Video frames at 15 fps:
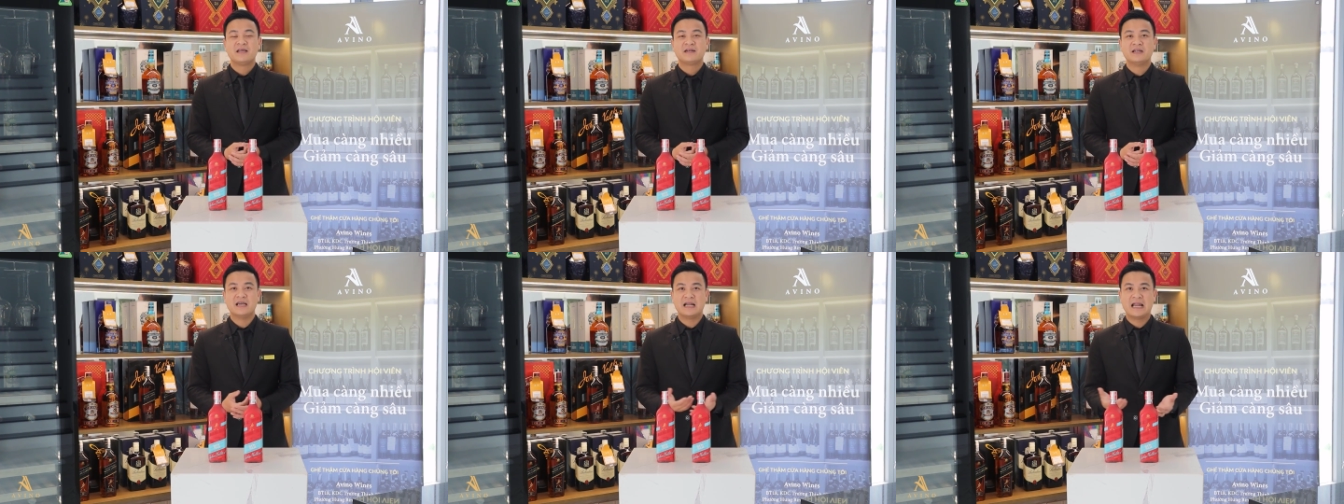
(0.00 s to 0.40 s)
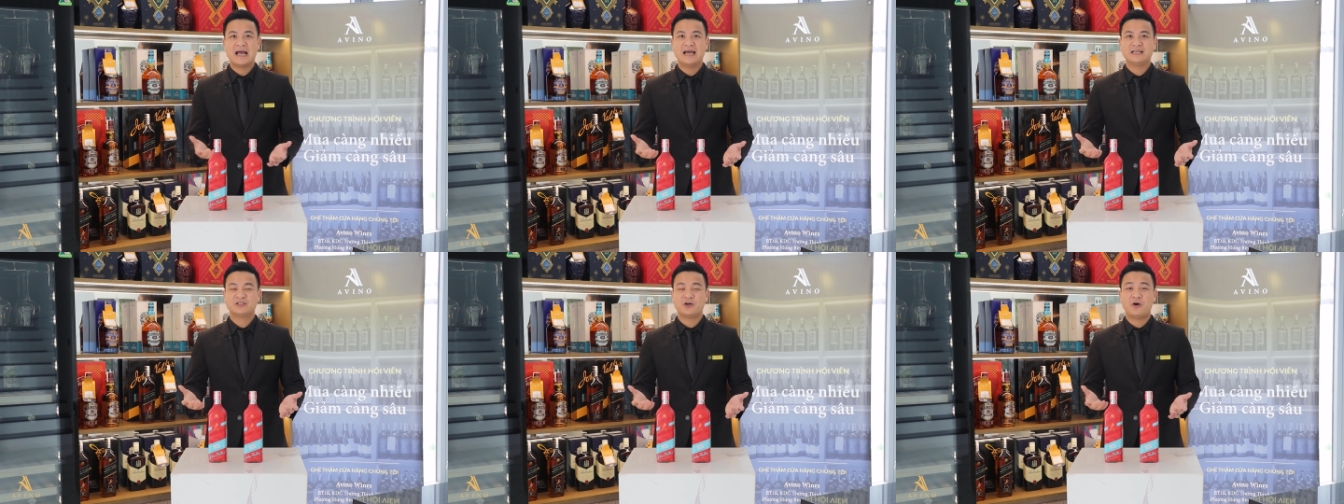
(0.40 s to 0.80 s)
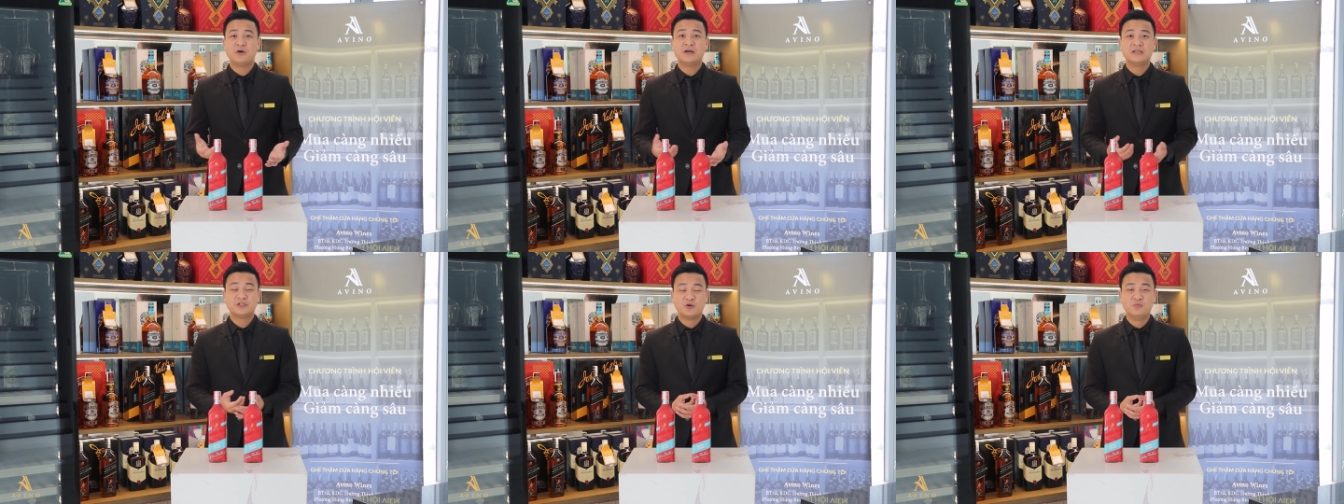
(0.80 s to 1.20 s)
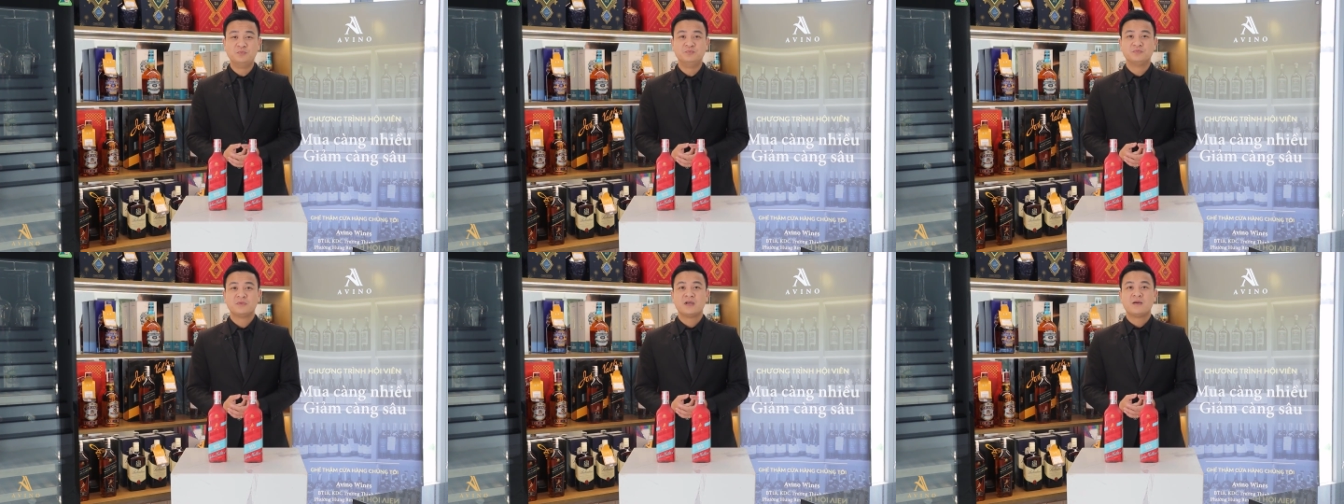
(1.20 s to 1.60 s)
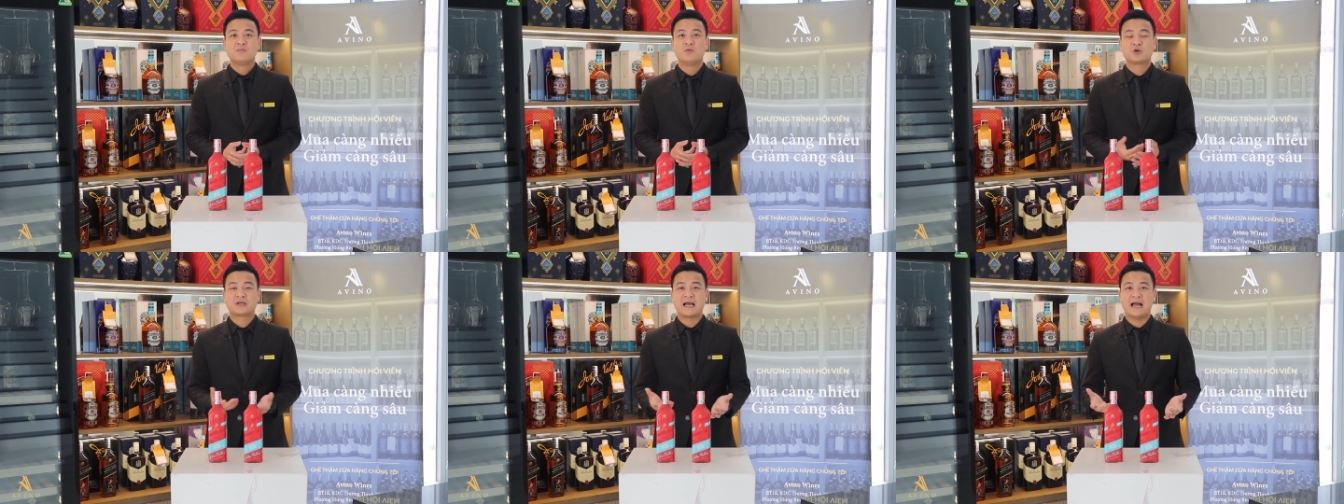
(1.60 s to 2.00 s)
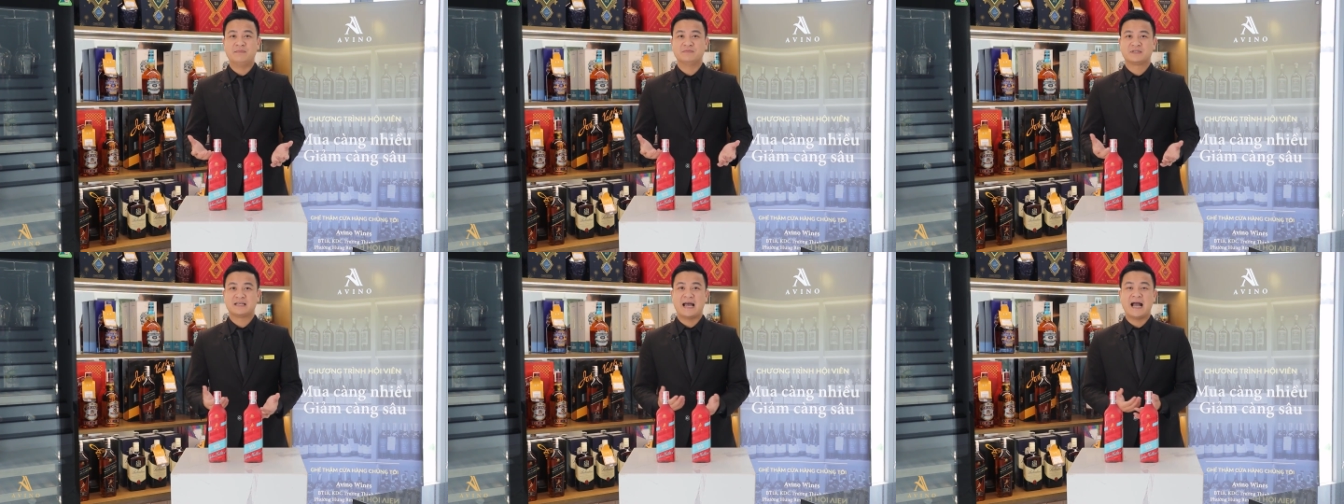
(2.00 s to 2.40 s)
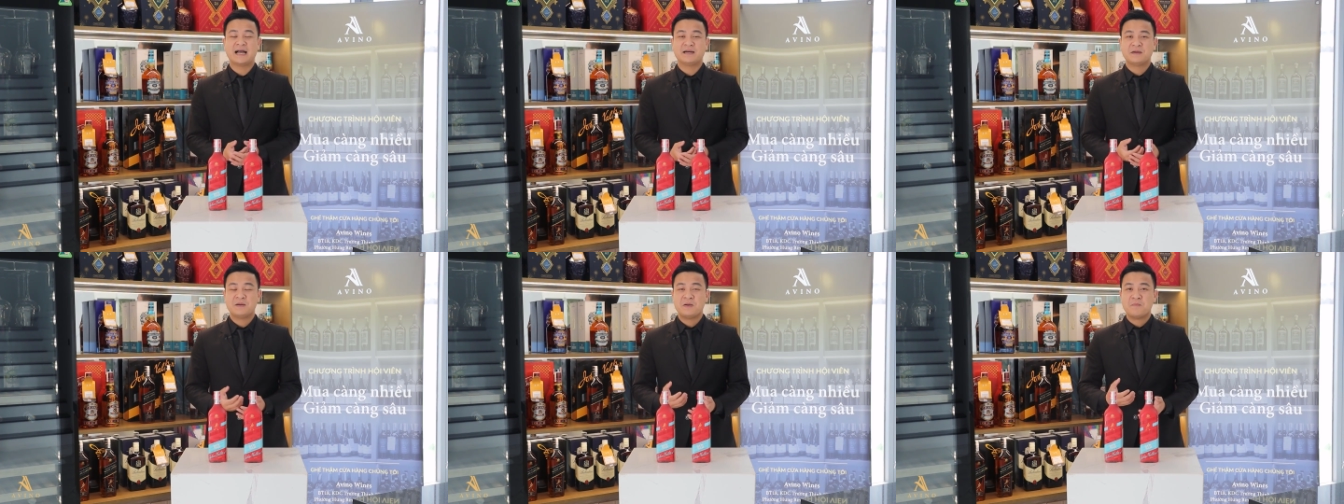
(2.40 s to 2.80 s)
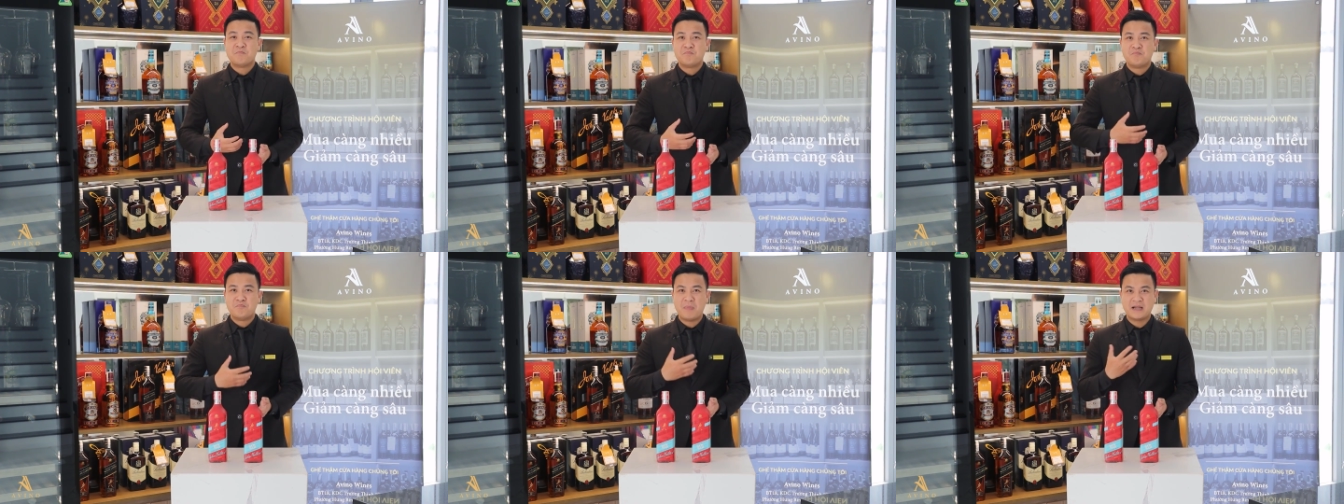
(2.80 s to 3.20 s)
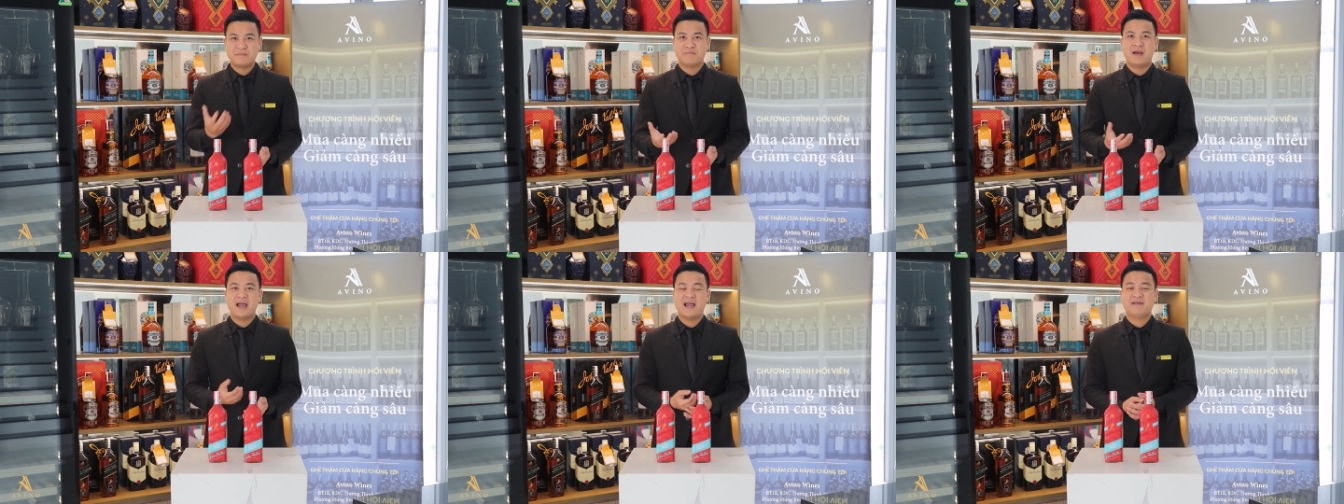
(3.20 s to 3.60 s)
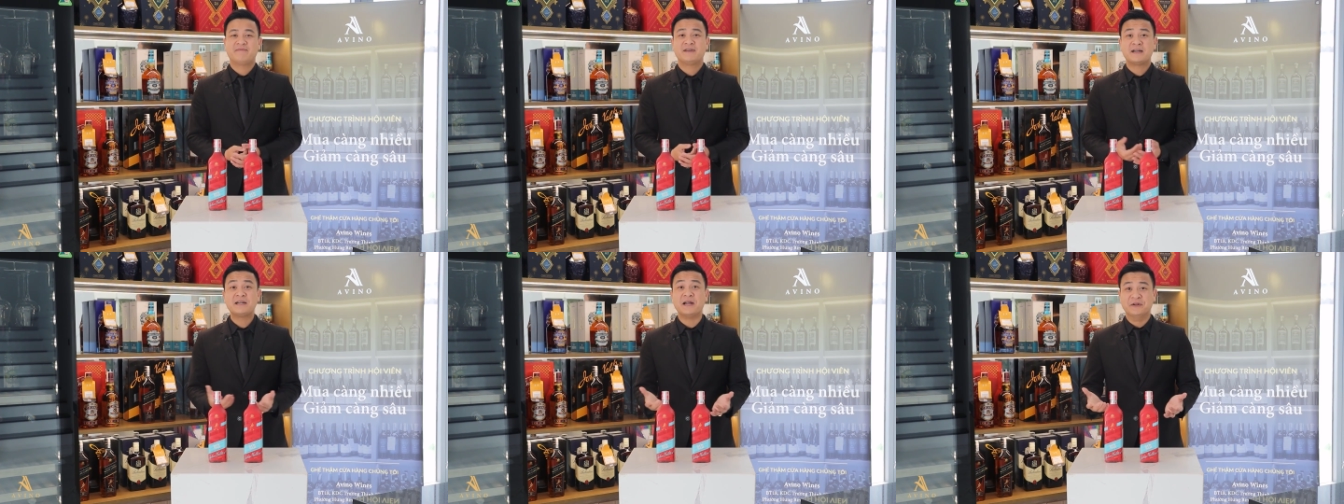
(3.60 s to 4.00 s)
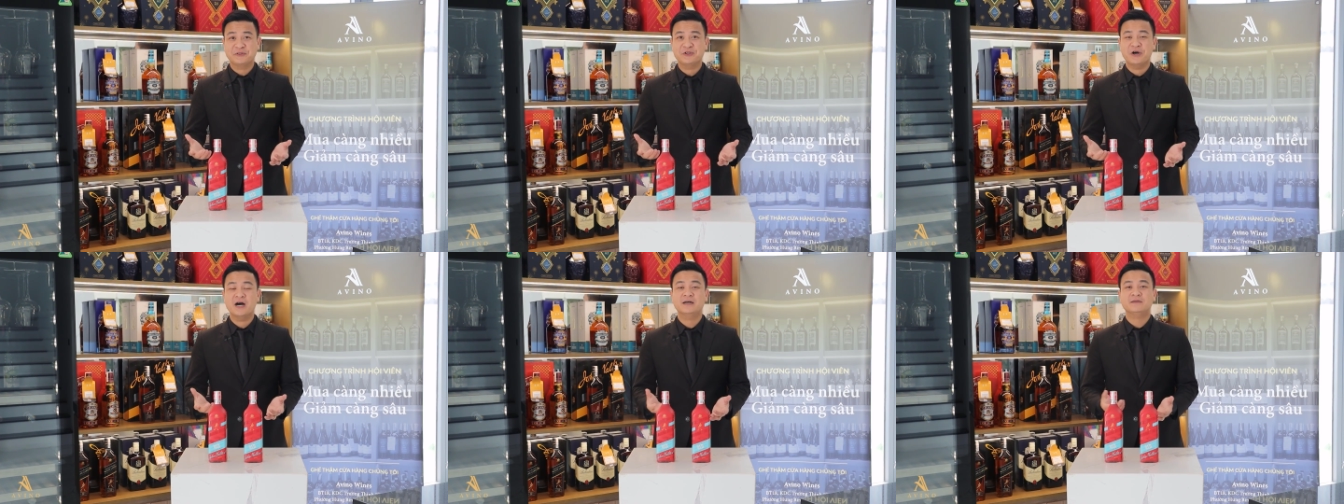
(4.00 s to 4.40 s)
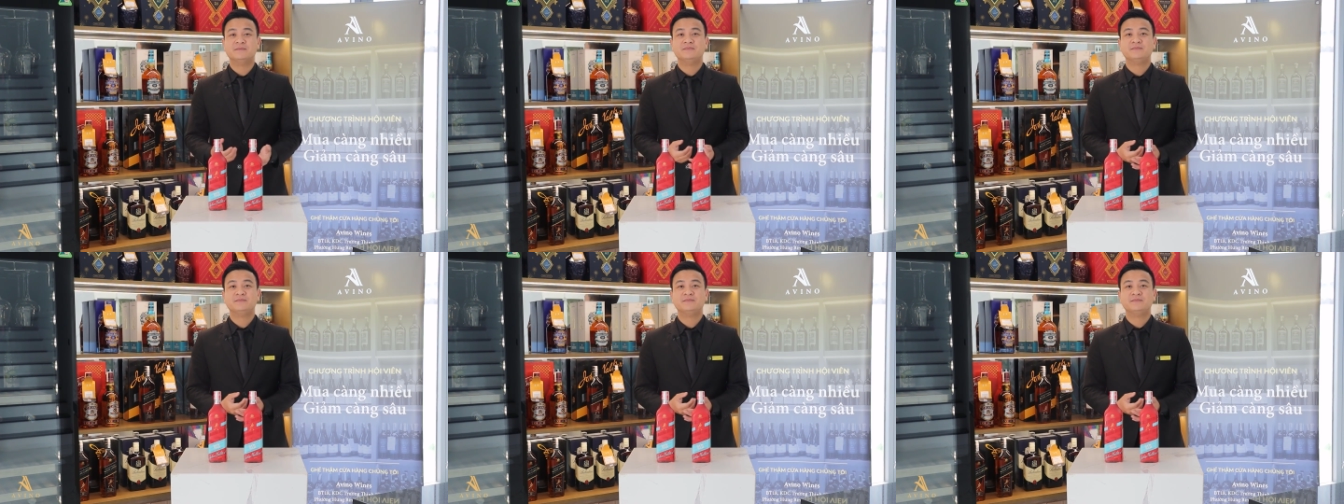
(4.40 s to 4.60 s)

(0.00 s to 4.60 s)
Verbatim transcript: để lại cho người dùng một cảm giác mạnh mẽ và rất ấn tượng.